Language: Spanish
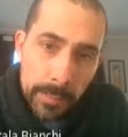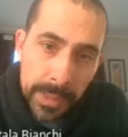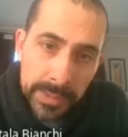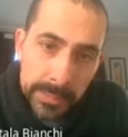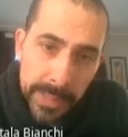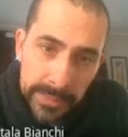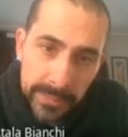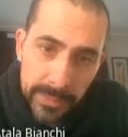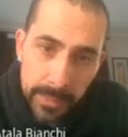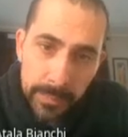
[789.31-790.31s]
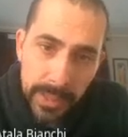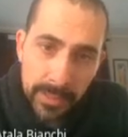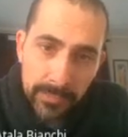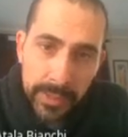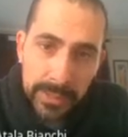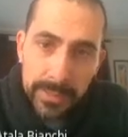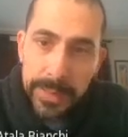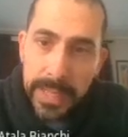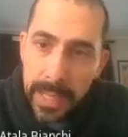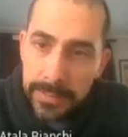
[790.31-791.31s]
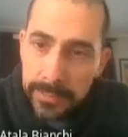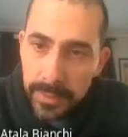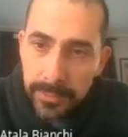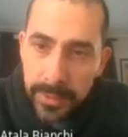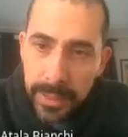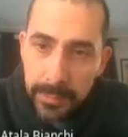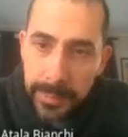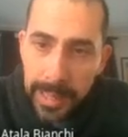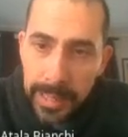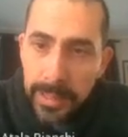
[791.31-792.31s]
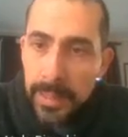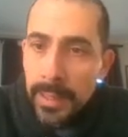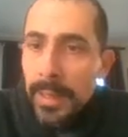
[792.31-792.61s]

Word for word: planta estas son las, flores estaminadas, estas son las flores carpelares,